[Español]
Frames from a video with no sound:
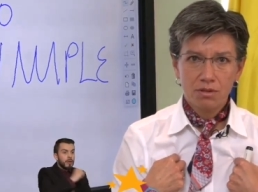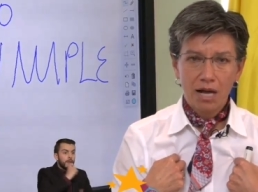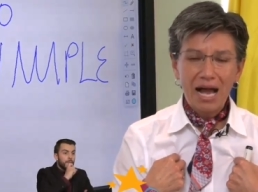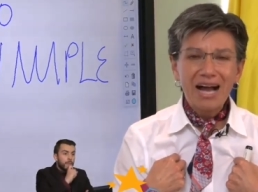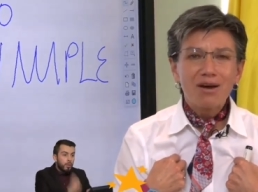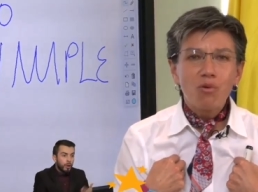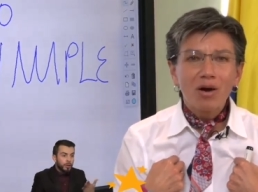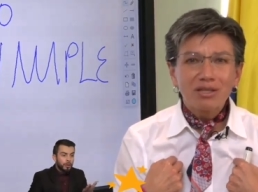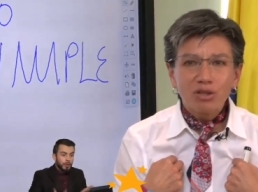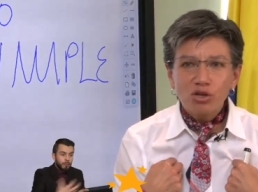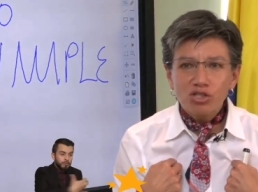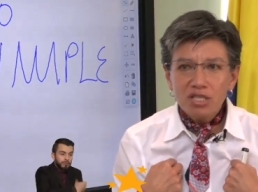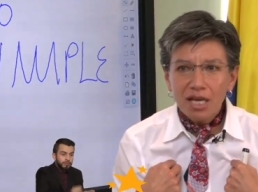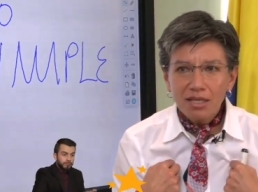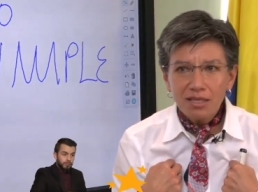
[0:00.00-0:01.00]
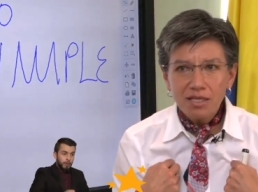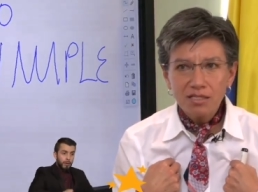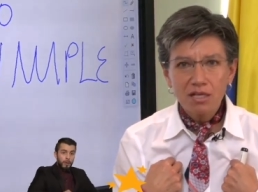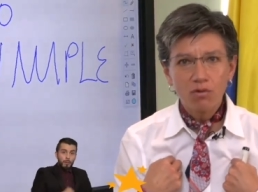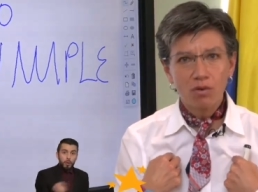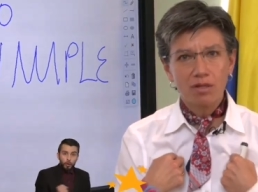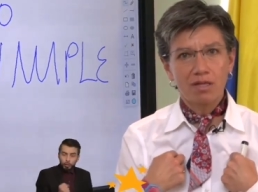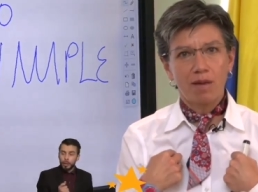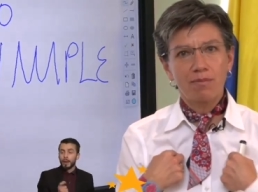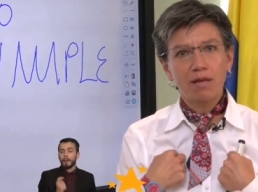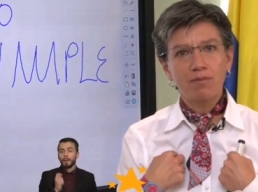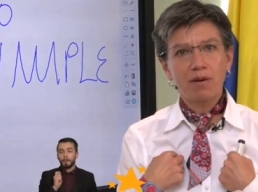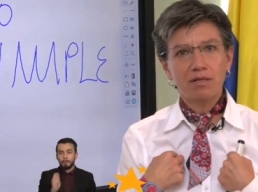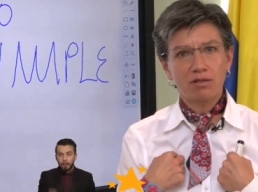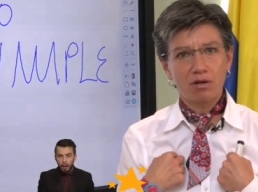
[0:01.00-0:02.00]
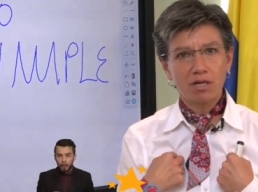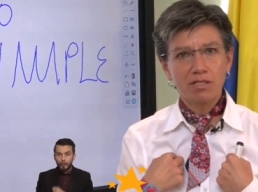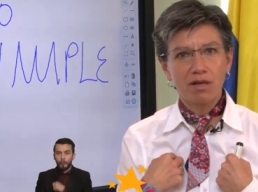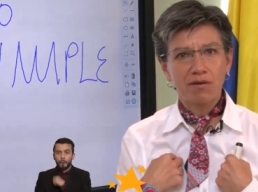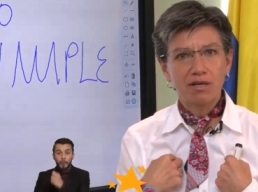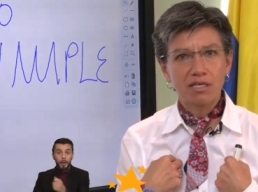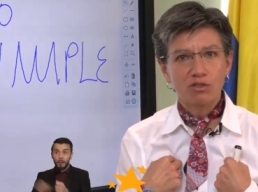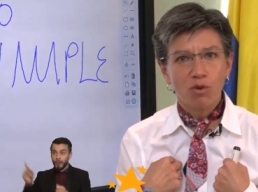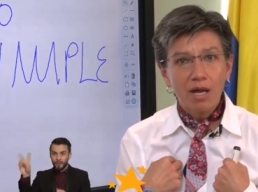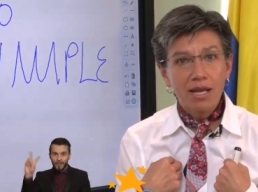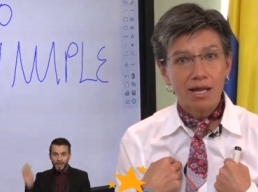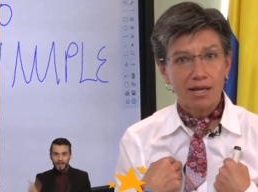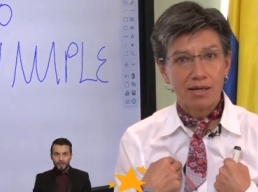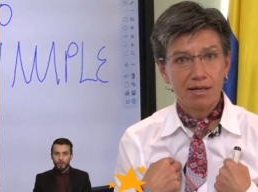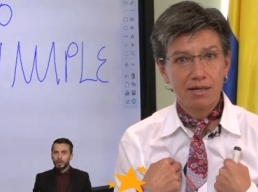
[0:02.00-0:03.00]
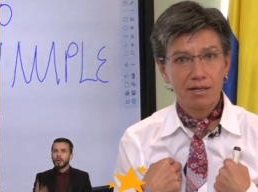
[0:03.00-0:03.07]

A 450 mil personas de Venezuela.